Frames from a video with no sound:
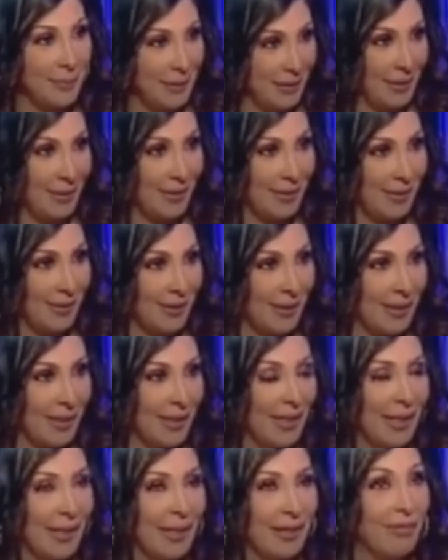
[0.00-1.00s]
منيح
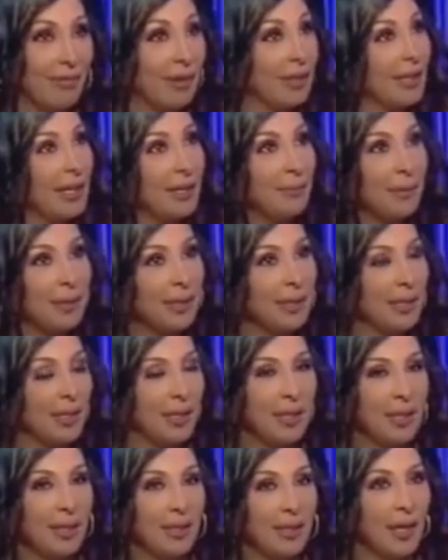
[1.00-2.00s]
فدائما
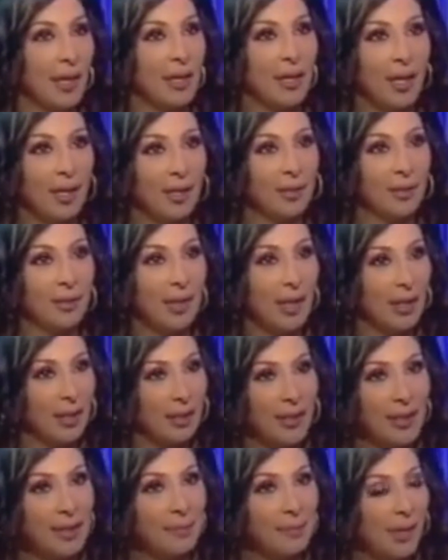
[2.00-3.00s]
ليك انا
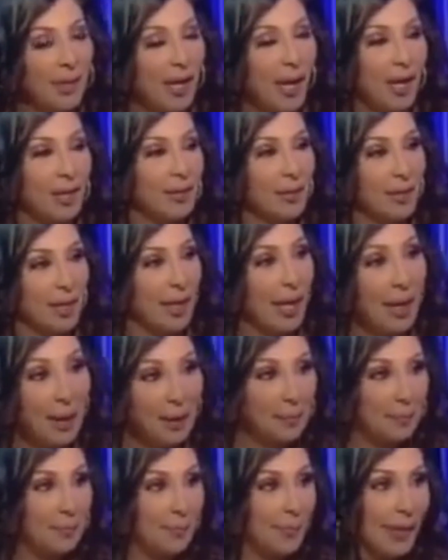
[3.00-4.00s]
انا دائما حاضره
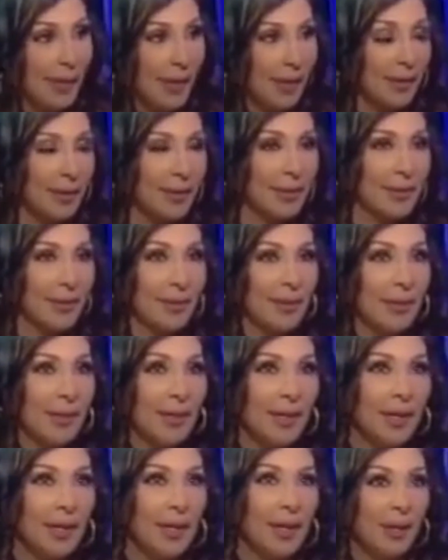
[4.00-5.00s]
لحب يعني
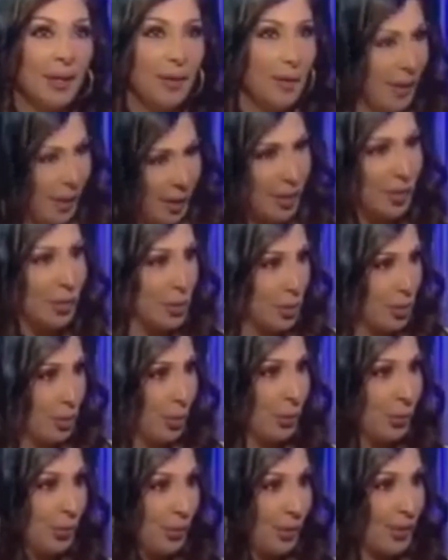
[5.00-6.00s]
آه، حلو
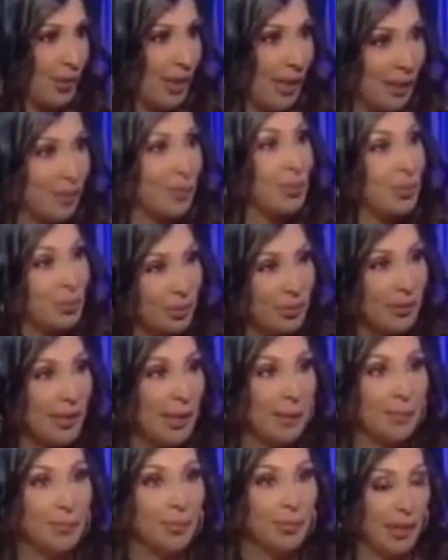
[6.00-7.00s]
الشعور انه حلو تكون
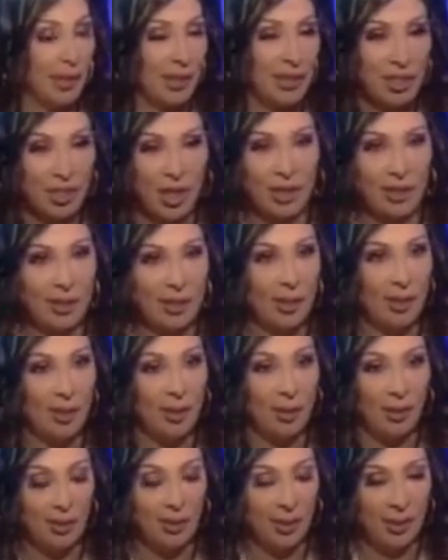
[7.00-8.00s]
تحب وتعيش علاقه آه،